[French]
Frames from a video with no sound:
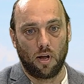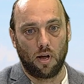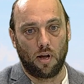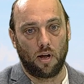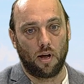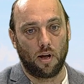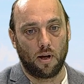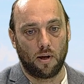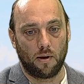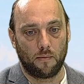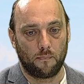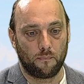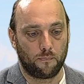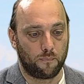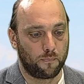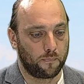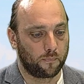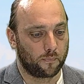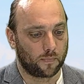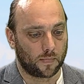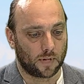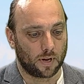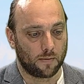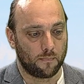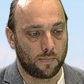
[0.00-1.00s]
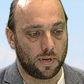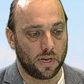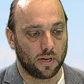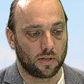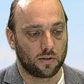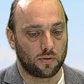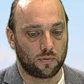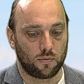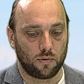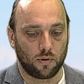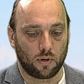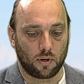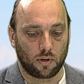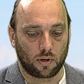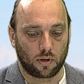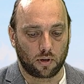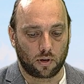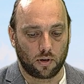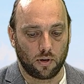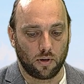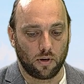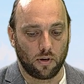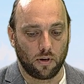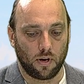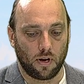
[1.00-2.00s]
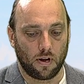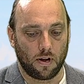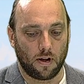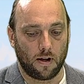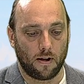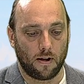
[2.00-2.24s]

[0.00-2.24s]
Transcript: bien sûr que